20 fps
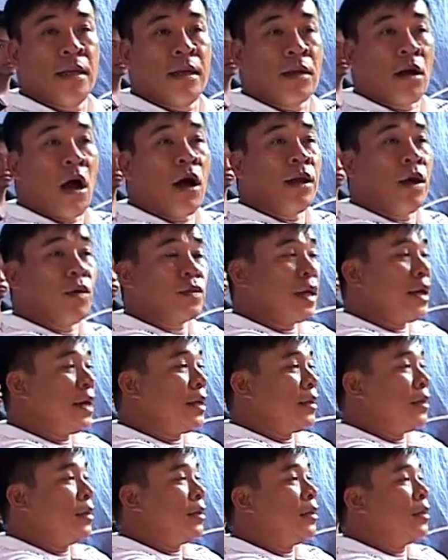Co đầu tiên
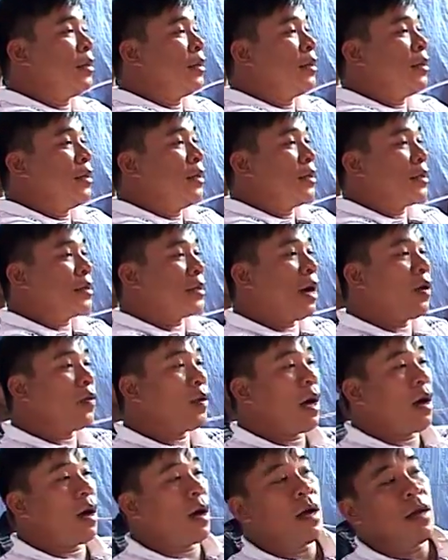Sau
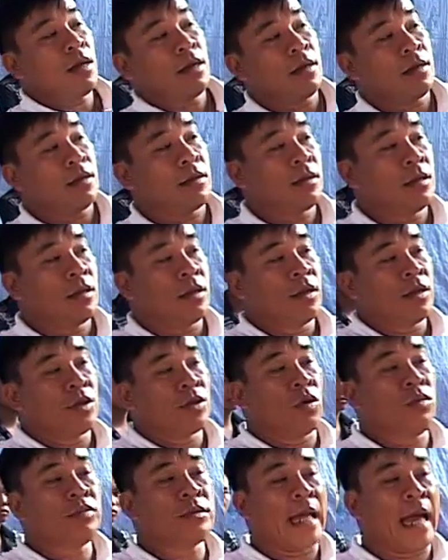đó
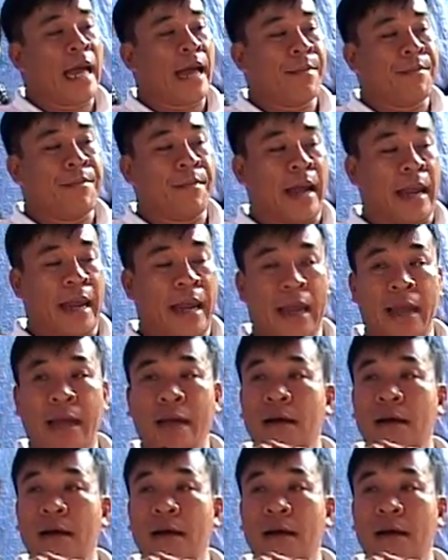chúng ta bẻ